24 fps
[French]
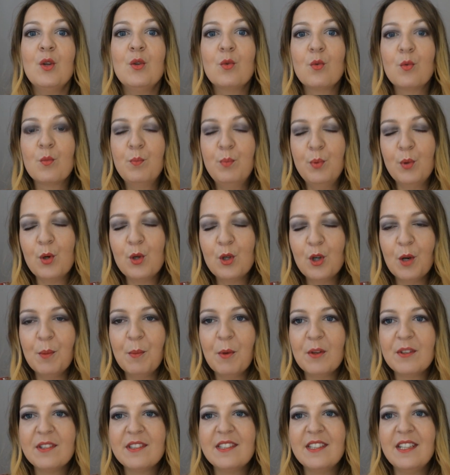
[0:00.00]
Donc pour
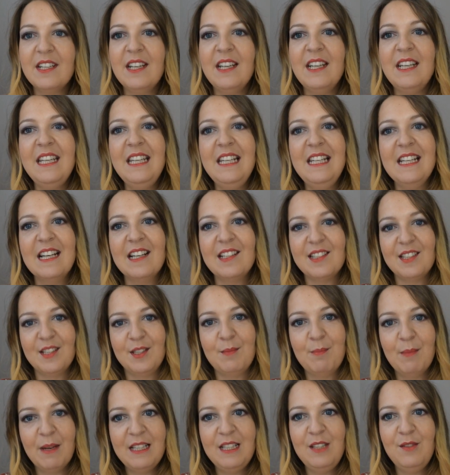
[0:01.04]
commencer, il y a
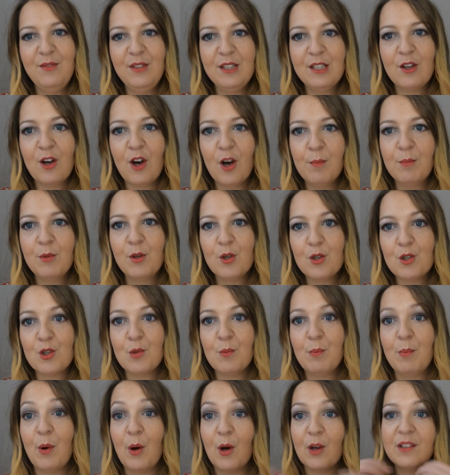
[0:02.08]
cette magnifique robe que
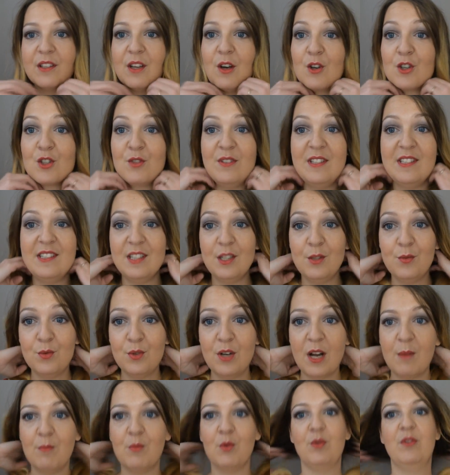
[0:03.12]
je porte. Alors, je vais essayer de vous
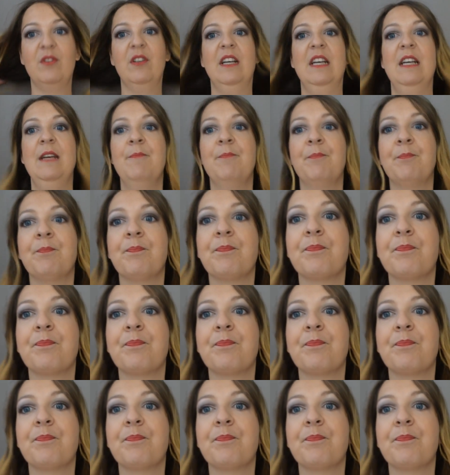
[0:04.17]
la montrer.